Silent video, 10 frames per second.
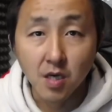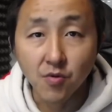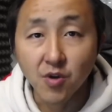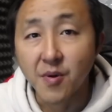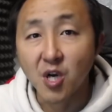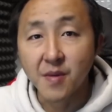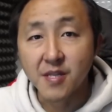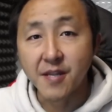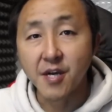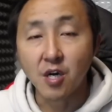各位朋友们，
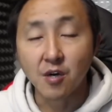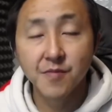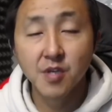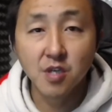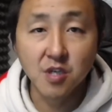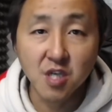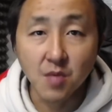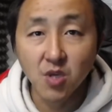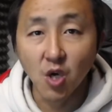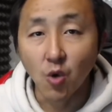大家好。这期节
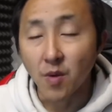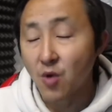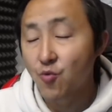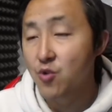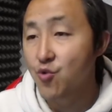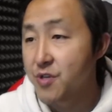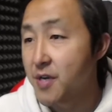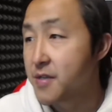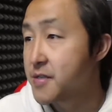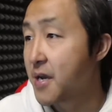目呢，我们来关注一
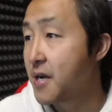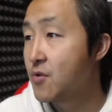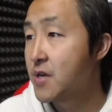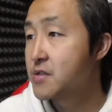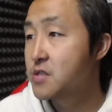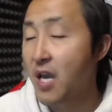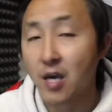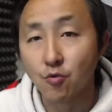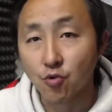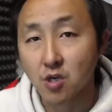下台湾
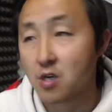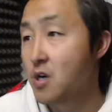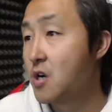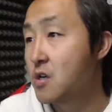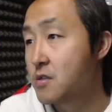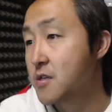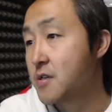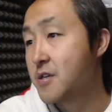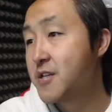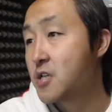泰鲁格号这
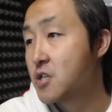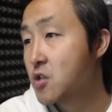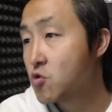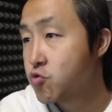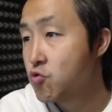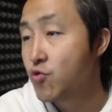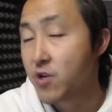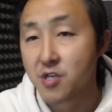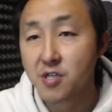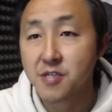个列车出
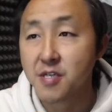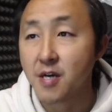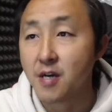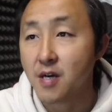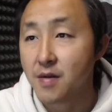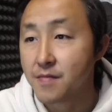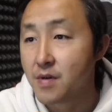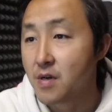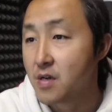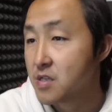轨事件啊
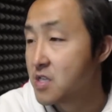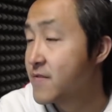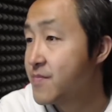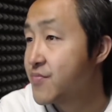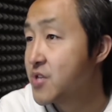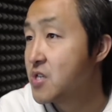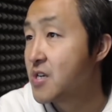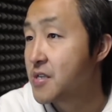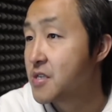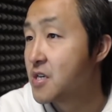啊，十分不幸
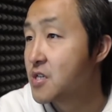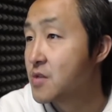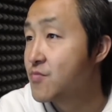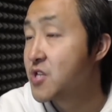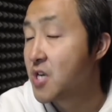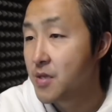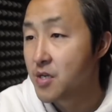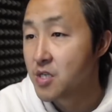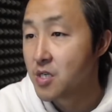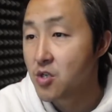啊！截止目前呢，
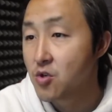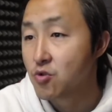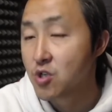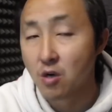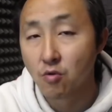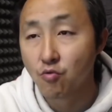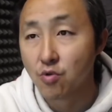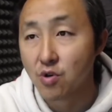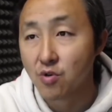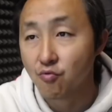已经有超
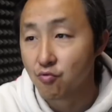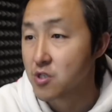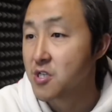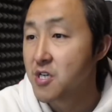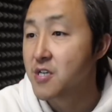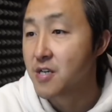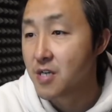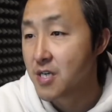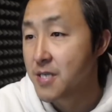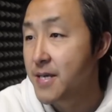过五十一人
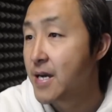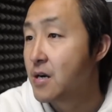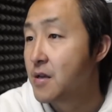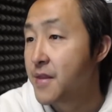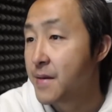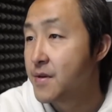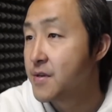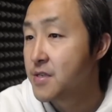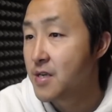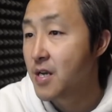罹难啊。咱们
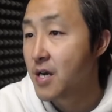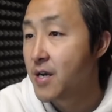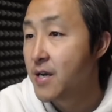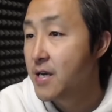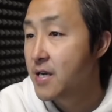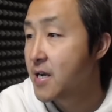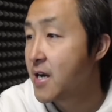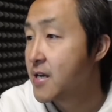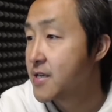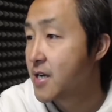先来
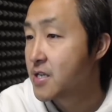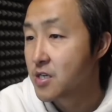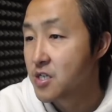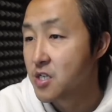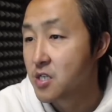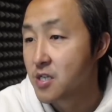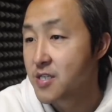看一下这个事情的